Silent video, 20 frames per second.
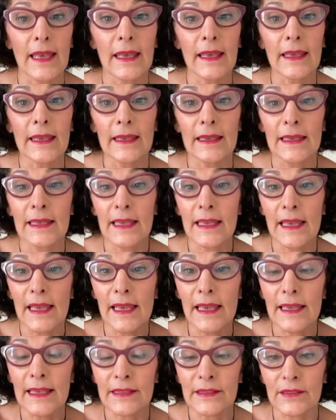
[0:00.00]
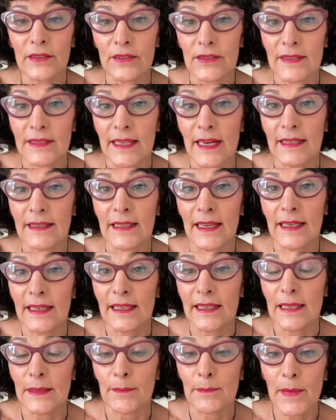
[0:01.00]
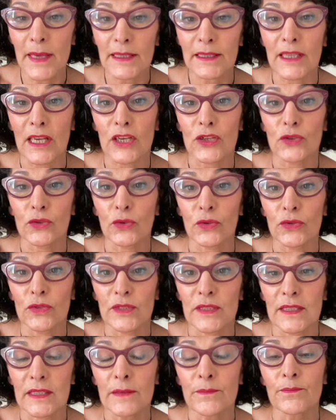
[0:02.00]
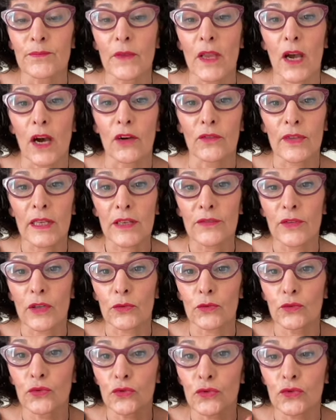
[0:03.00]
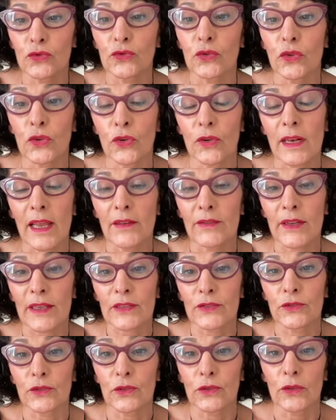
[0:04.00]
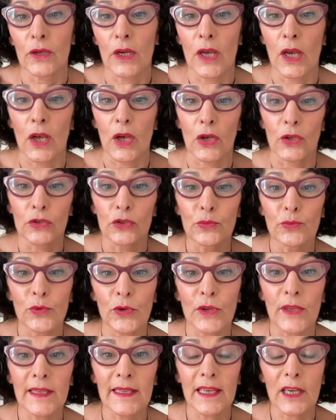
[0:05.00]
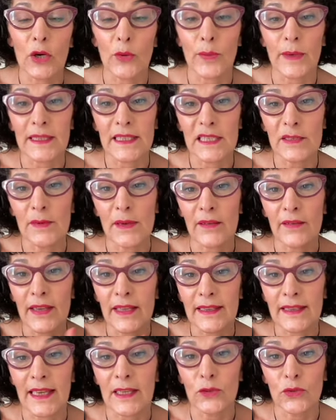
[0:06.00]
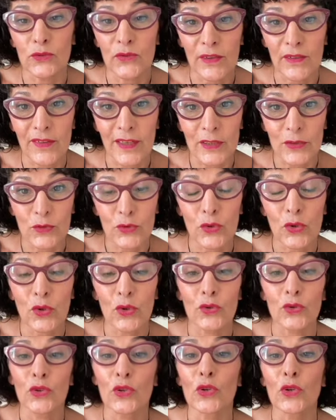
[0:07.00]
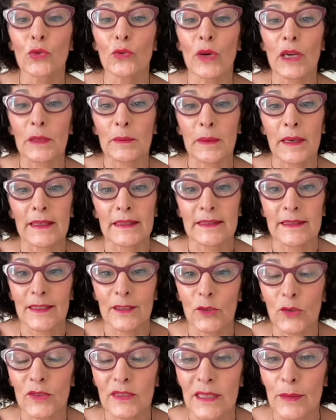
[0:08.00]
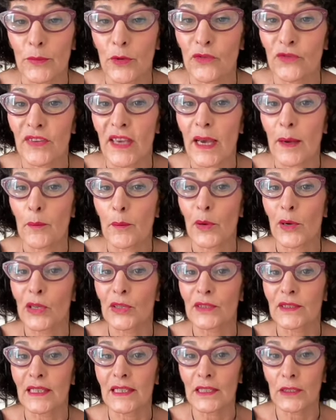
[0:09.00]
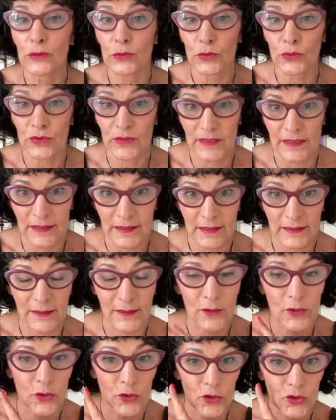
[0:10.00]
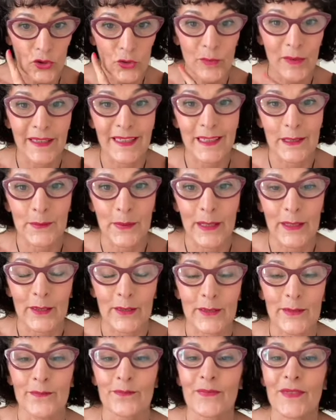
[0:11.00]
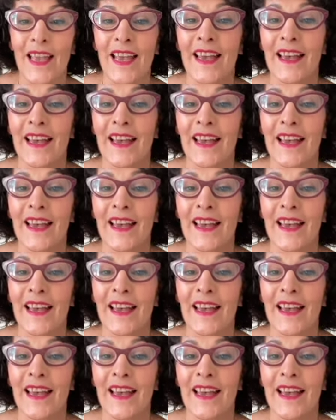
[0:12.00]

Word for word: et il est essentiel d'aller les mettre à jour aussi en vérifiant toujours que la version du plugin est compatible avec ta nouvelle version de WordPress. Sinon, ça peut faire planter ton site. Je parle d'expérience.